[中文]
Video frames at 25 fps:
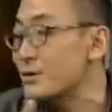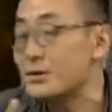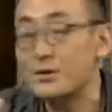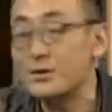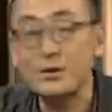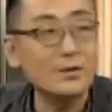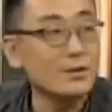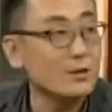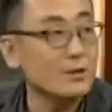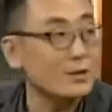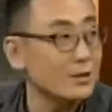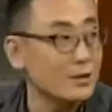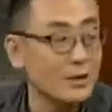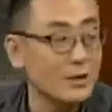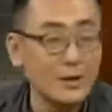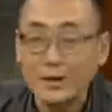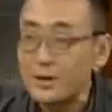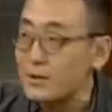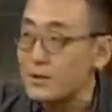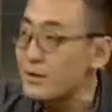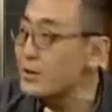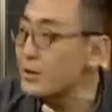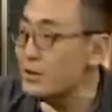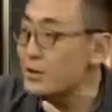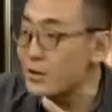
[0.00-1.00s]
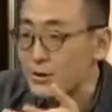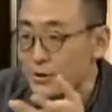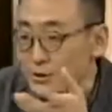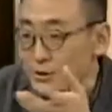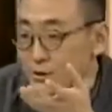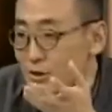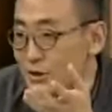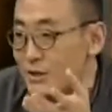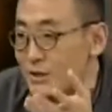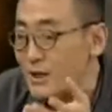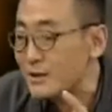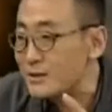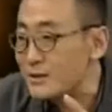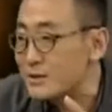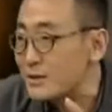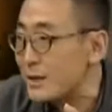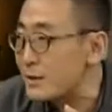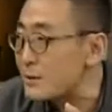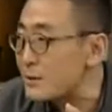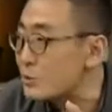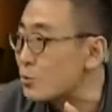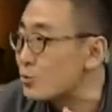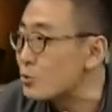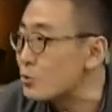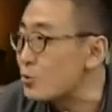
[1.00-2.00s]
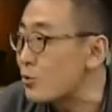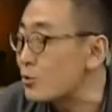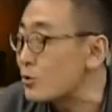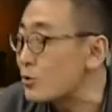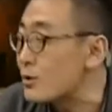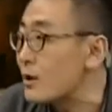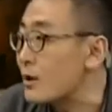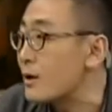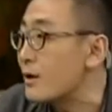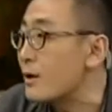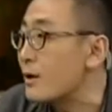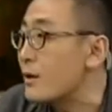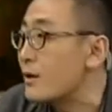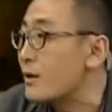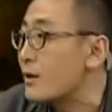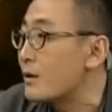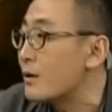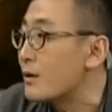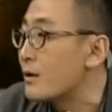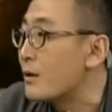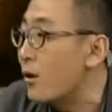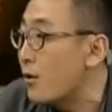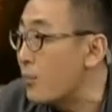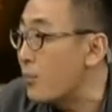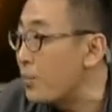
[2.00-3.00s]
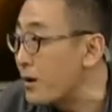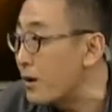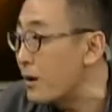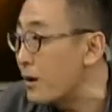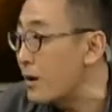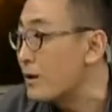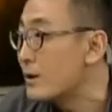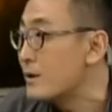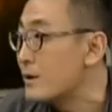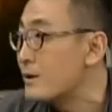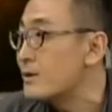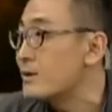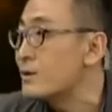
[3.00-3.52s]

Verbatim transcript: 这一个是一个是现在总统的老婆。